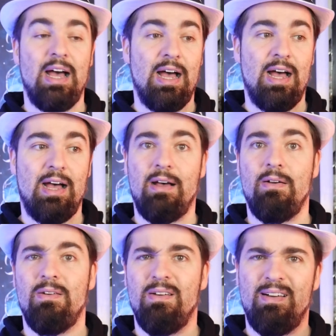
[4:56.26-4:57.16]

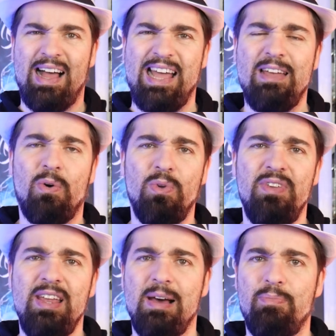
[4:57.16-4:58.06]
à,
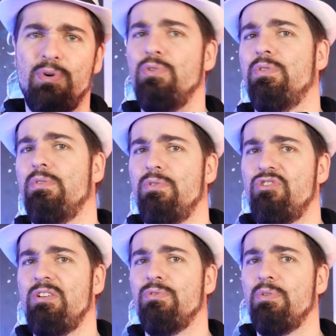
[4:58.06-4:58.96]
éroder la peau de, de,
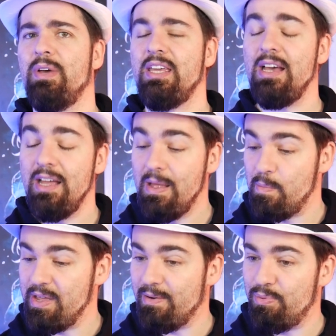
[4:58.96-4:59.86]
Gigantomachia.
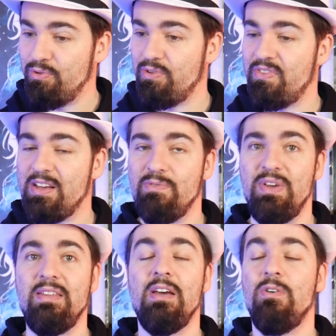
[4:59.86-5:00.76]
Mais en plus de ça, en
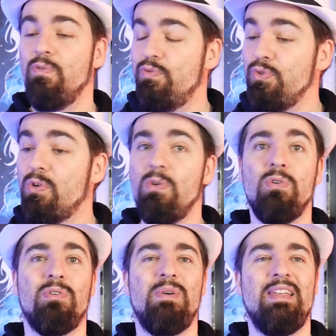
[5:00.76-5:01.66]
fait, vu que
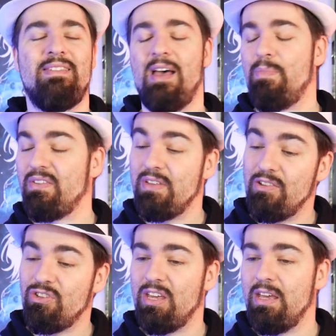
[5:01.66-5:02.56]
l'autre, bah, c'est un
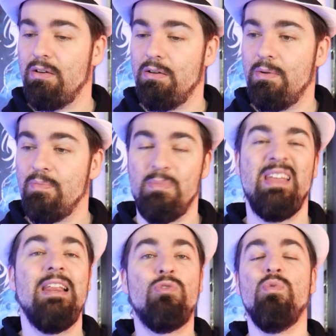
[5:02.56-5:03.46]
personnage qui est, euh, bah,
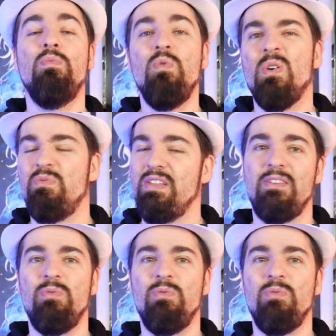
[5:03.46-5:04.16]
il est tout mou, en fait, c'est